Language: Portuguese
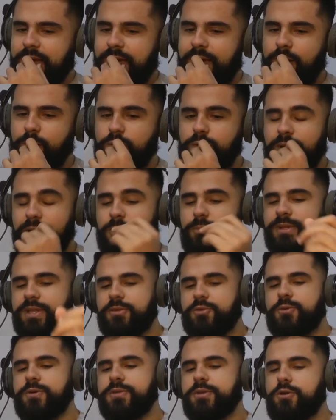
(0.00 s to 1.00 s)
É, é uma
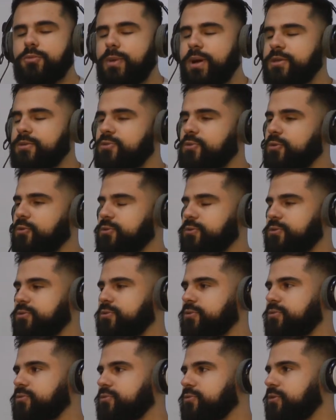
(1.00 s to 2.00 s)
das coisas que eu mais
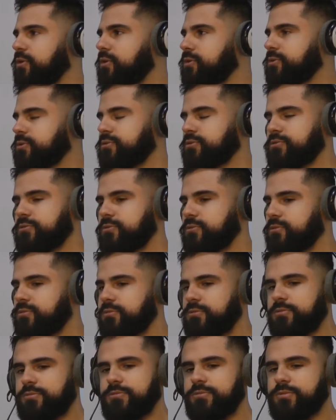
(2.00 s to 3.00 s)
ouço no
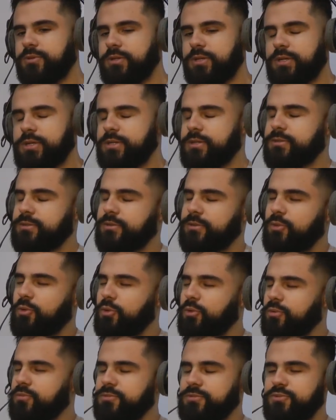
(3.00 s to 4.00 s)
nosso, é,
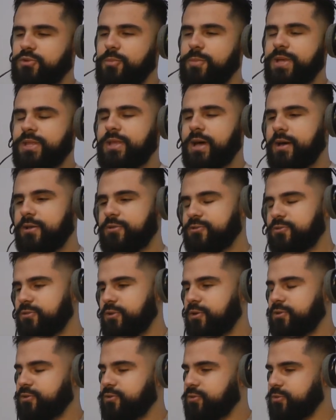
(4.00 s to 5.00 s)
nos comentários do
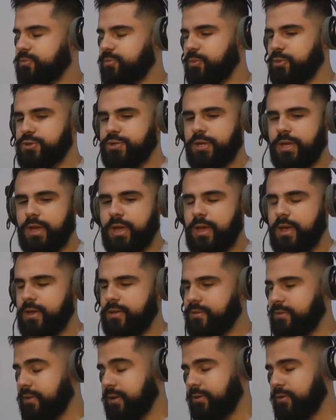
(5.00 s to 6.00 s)
nosso
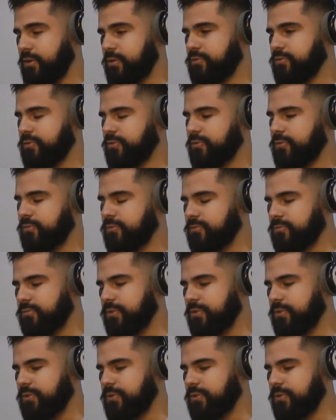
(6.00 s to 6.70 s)
podcast, né, no nosso